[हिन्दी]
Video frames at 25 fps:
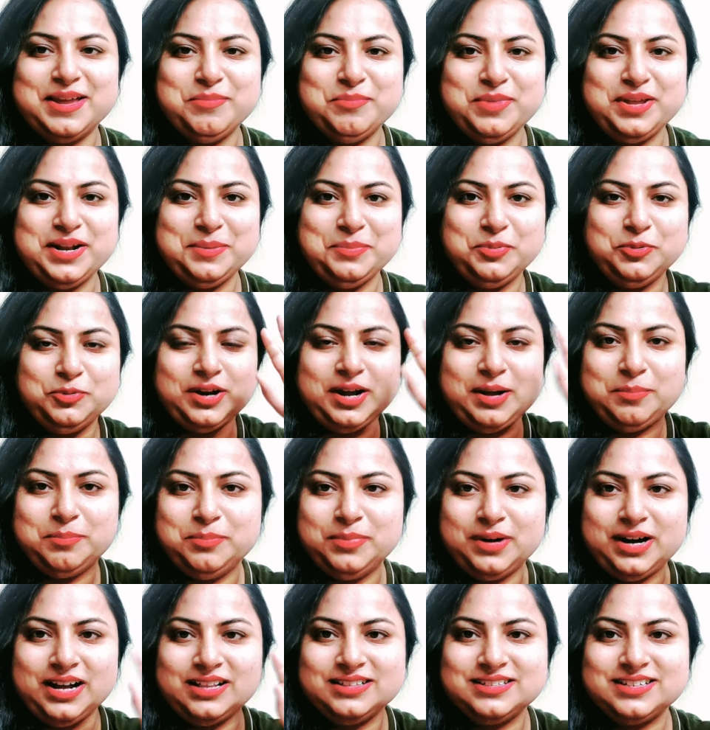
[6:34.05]
दिया मेरा पूरा
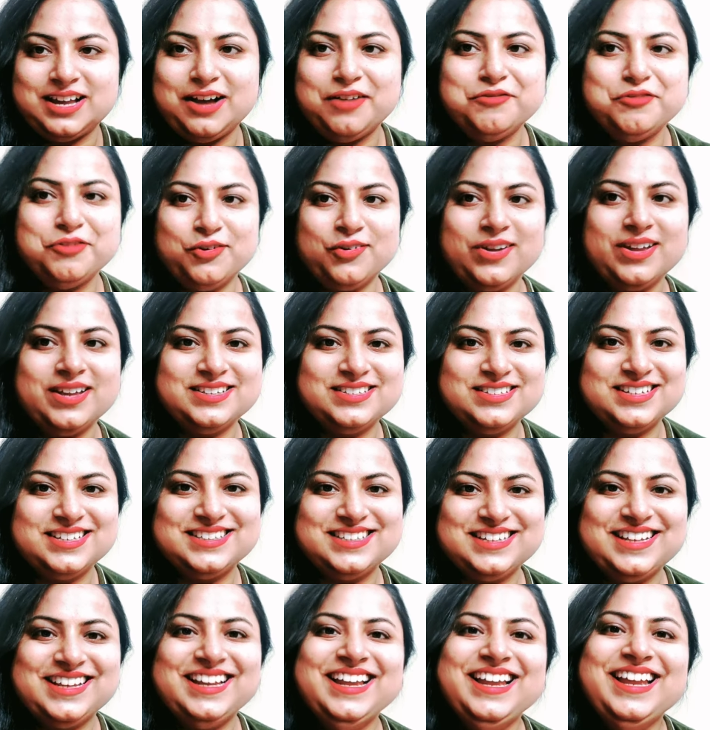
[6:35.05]
बाल साफ़ हो गए
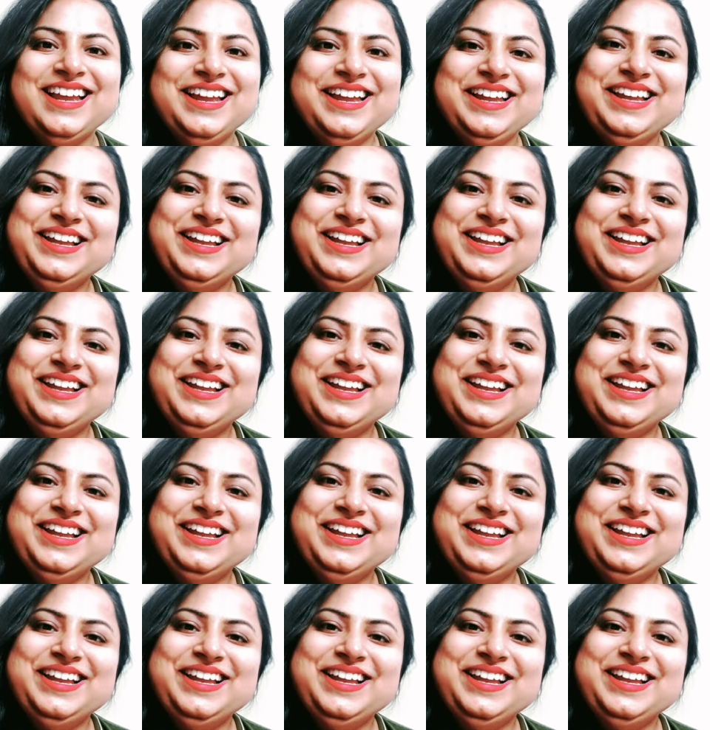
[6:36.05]
अच्छे से